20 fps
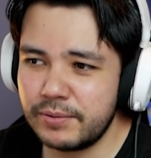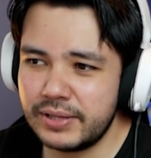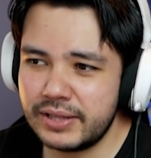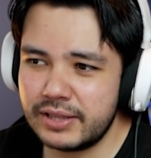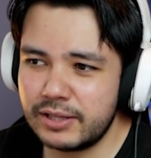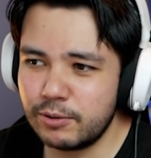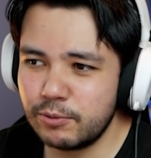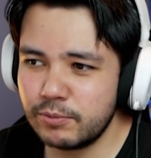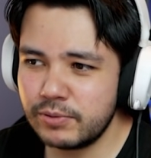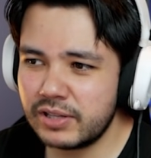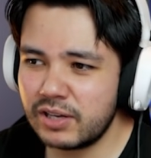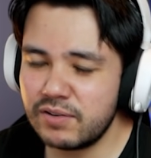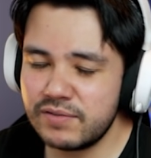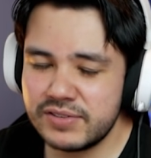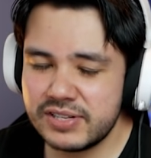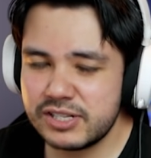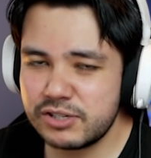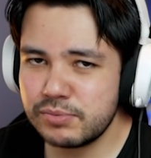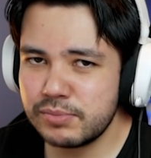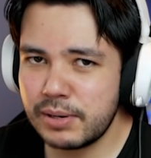então
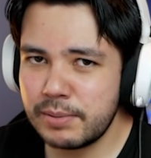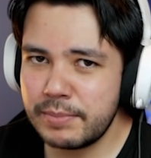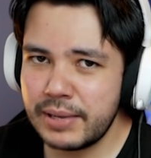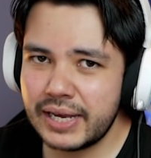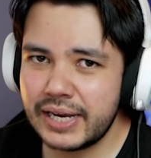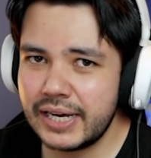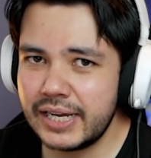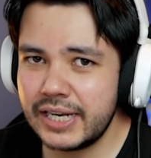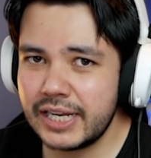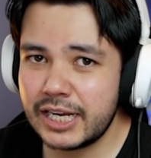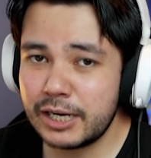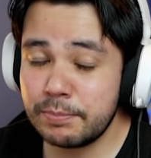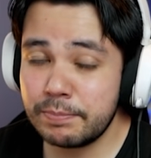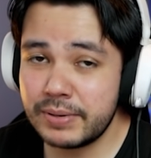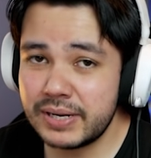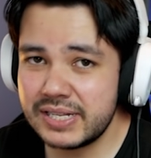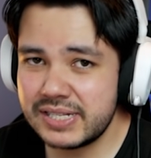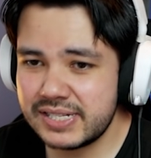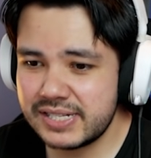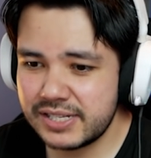talvez uma mecânica
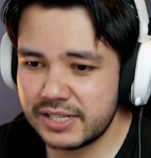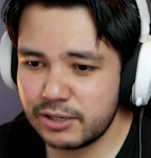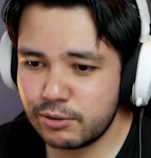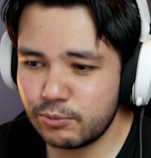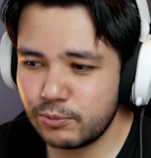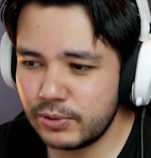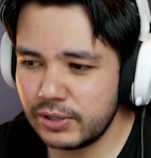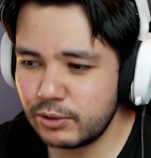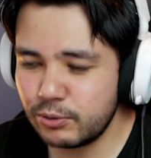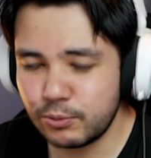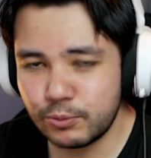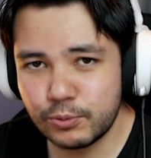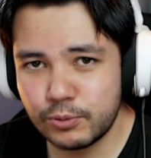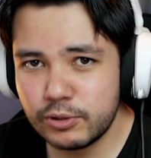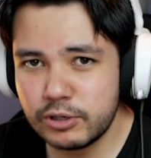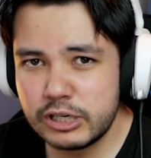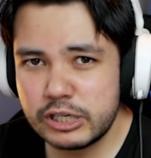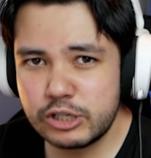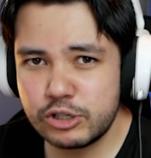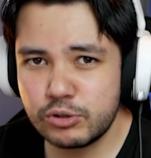parecida com a do
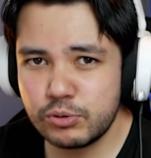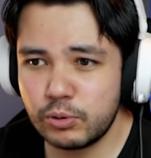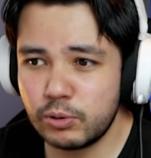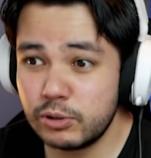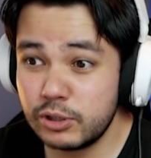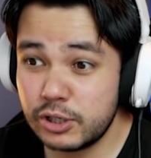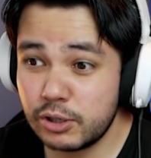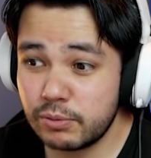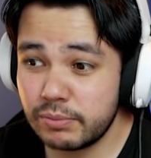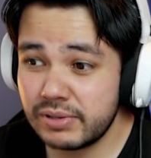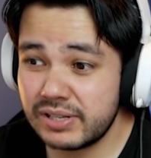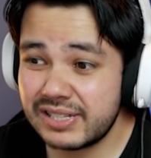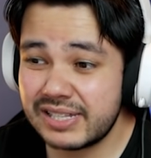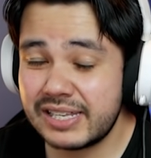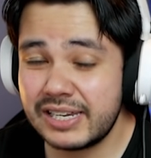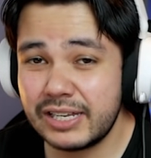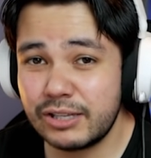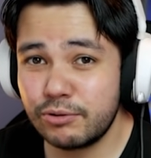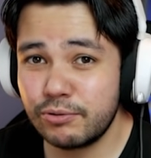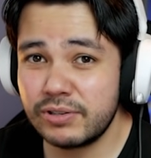urso ou de algumas
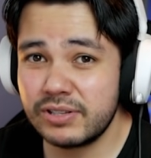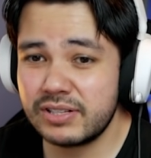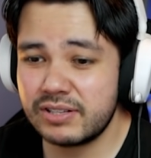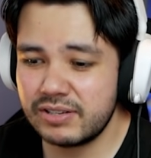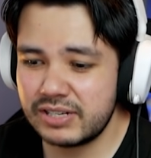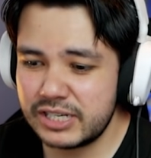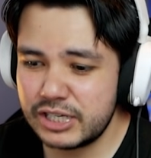criaturas que a